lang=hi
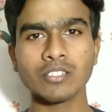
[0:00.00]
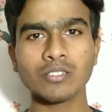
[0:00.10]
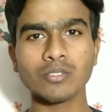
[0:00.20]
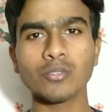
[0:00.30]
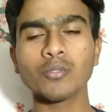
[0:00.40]

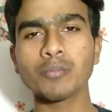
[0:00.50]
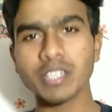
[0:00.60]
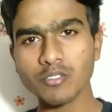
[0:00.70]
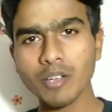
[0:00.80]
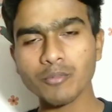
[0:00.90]
सो so,
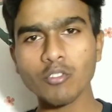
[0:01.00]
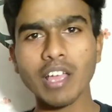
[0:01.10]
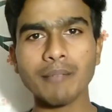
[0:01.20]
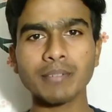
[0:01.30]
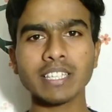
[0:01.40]
मैं जो आपको
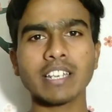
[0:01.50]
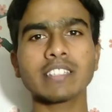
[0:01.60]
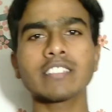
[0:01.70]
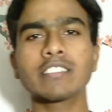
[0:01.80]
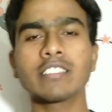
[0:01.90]
ऐप बता रहा
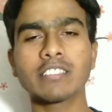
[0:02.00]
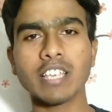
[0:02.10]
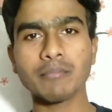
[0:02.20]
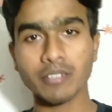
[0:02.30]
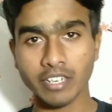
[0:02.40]
था जिससे आप